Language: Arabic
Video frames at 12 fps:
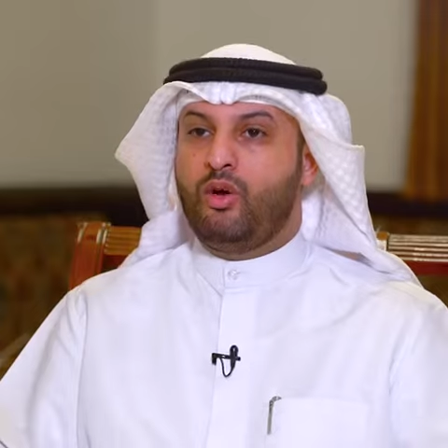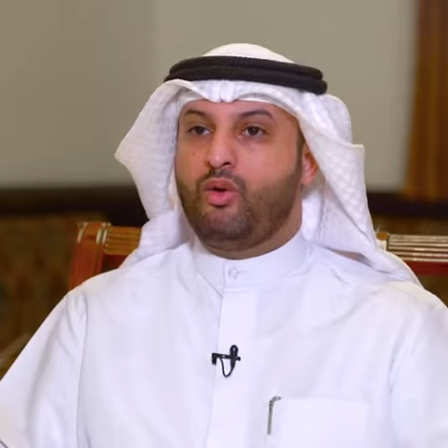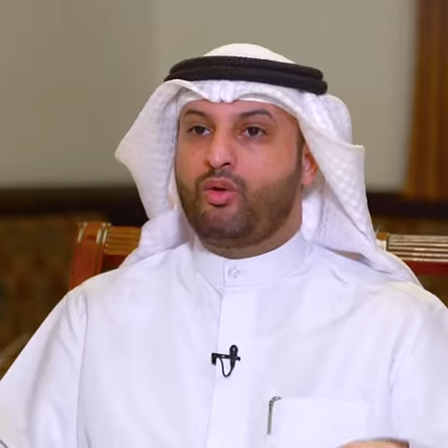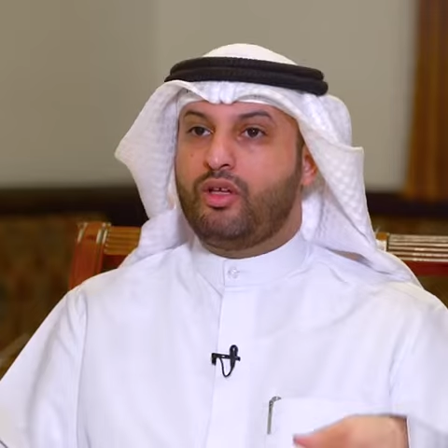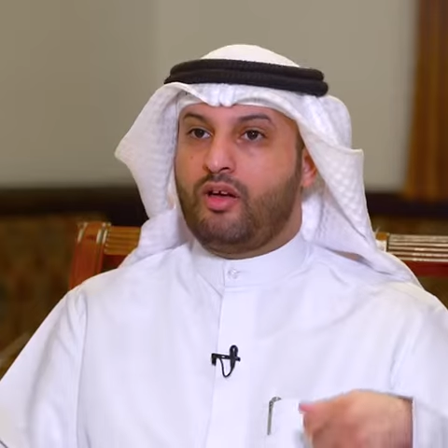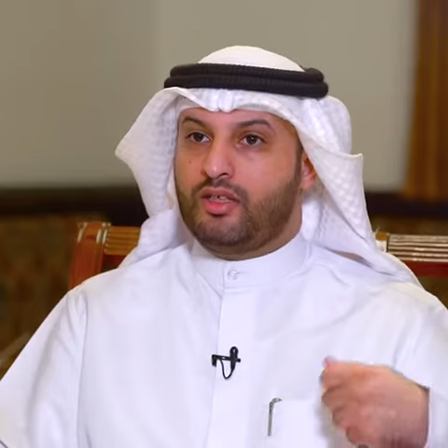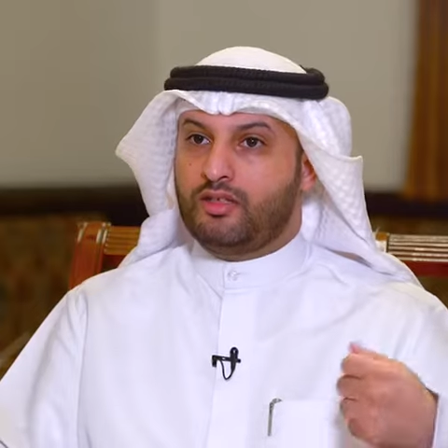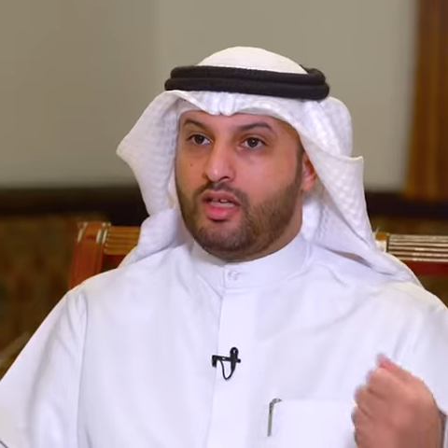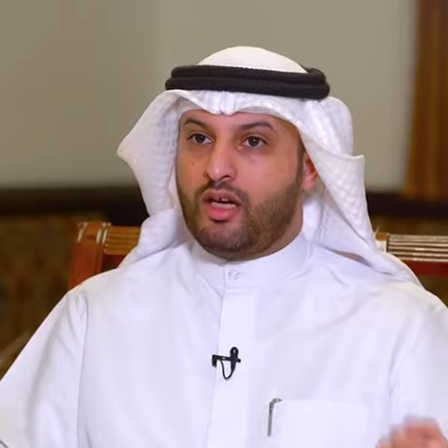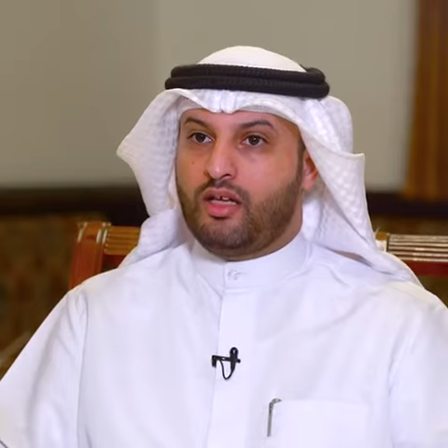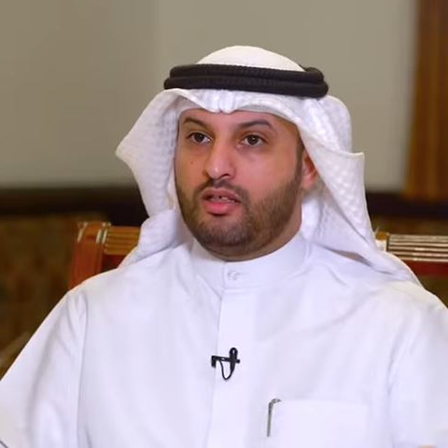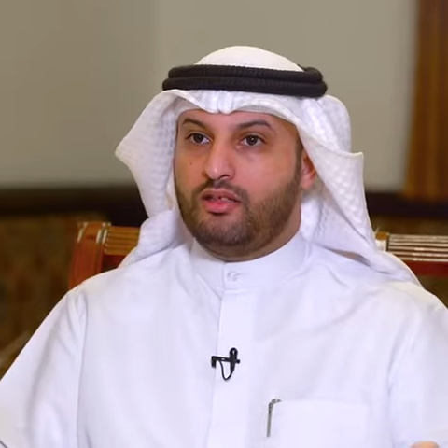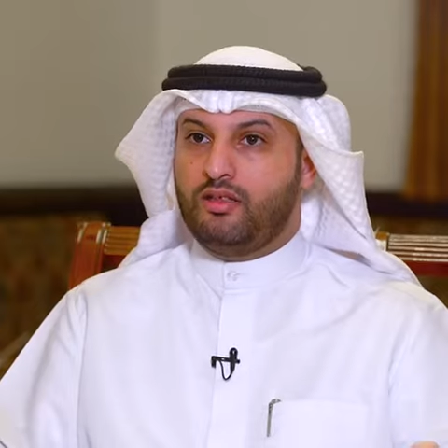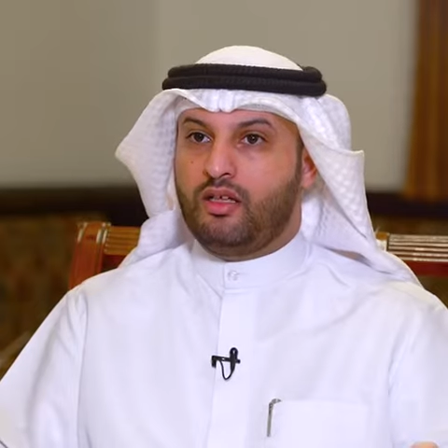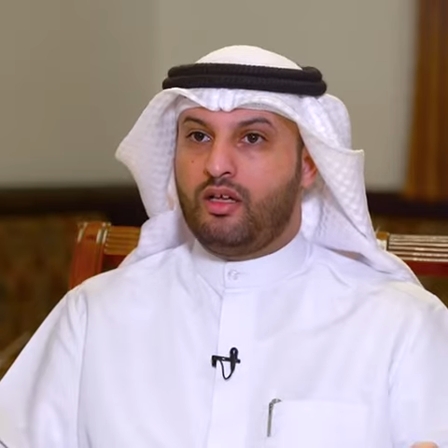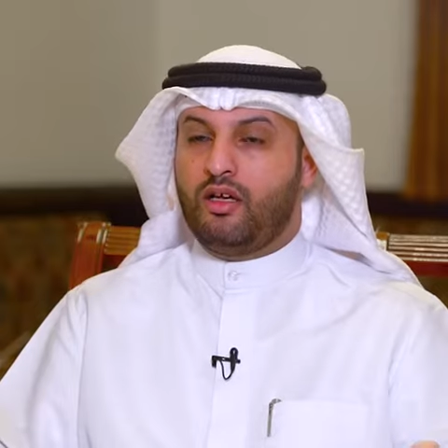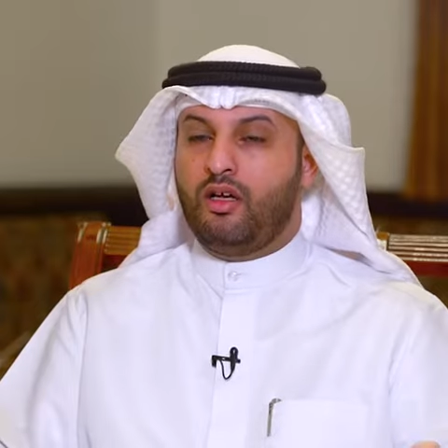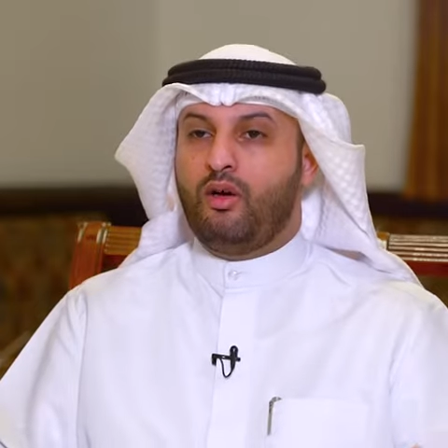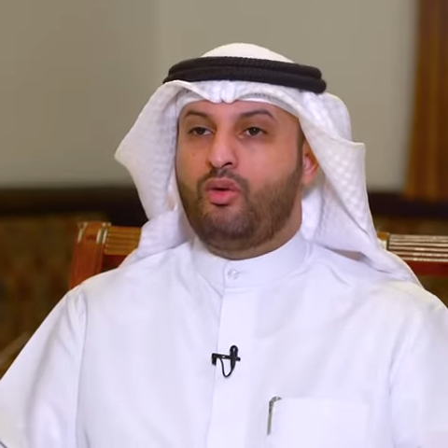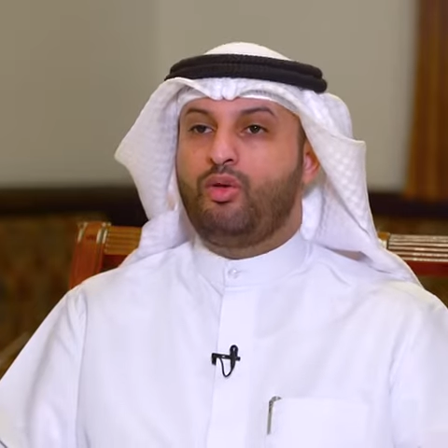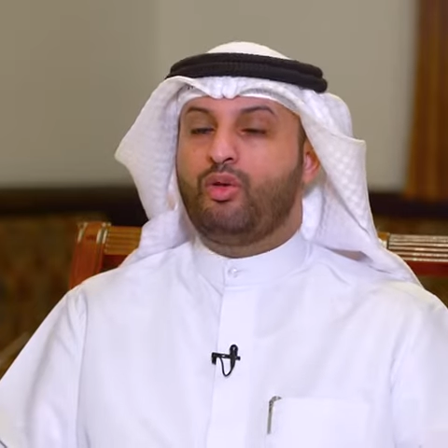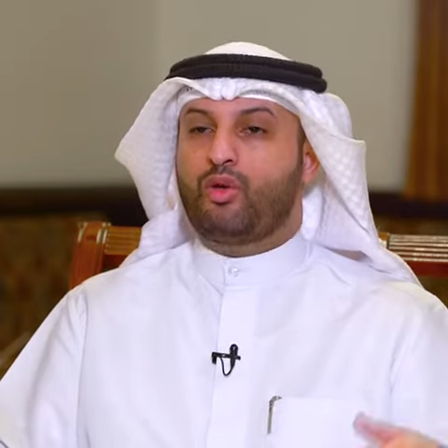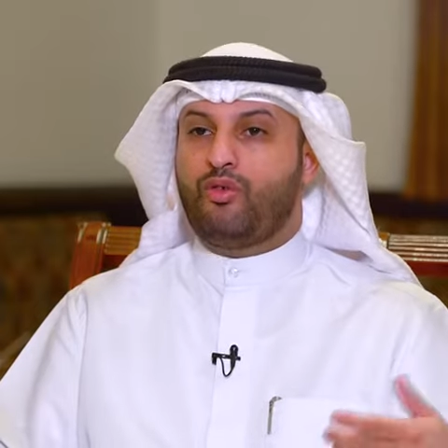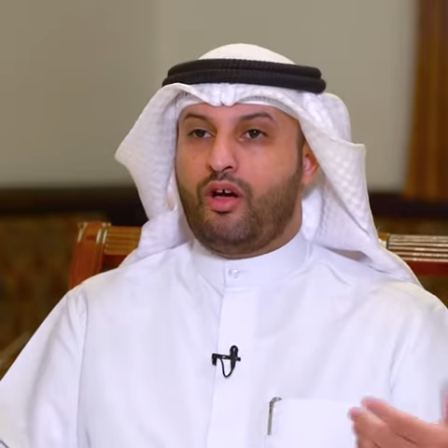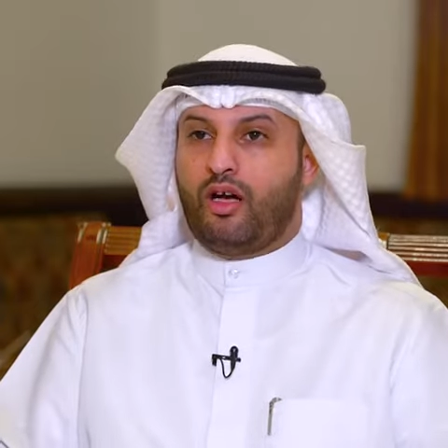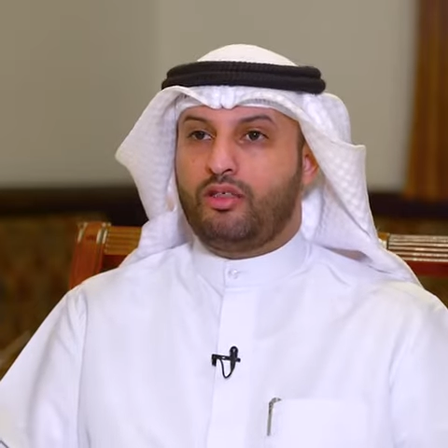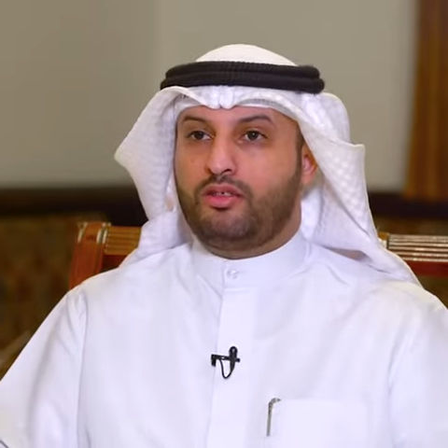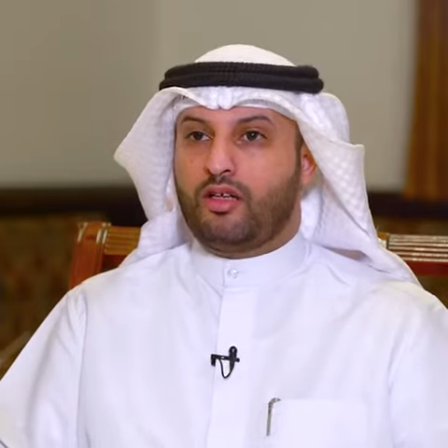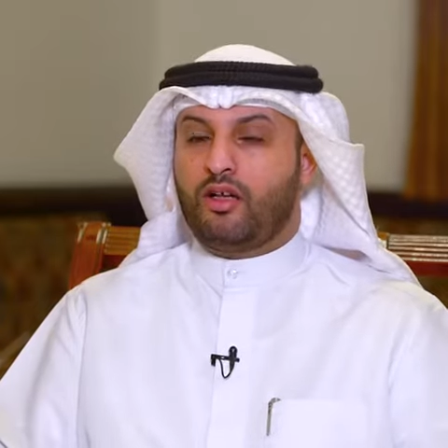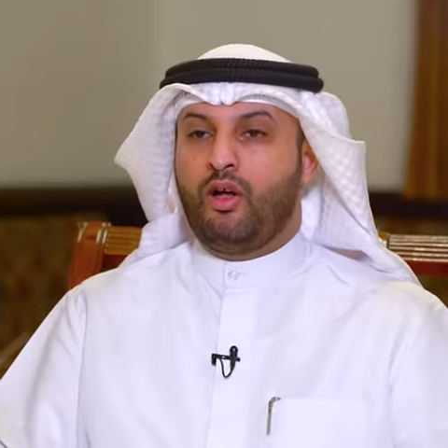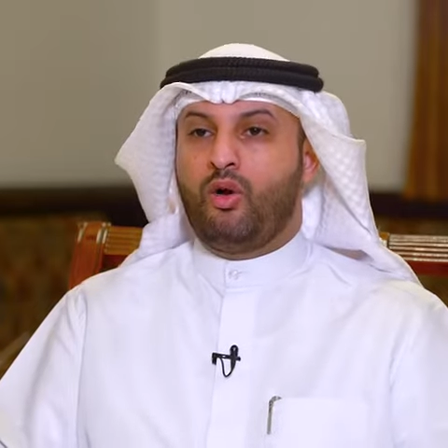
وضيافة الداخلية واليوروفايتر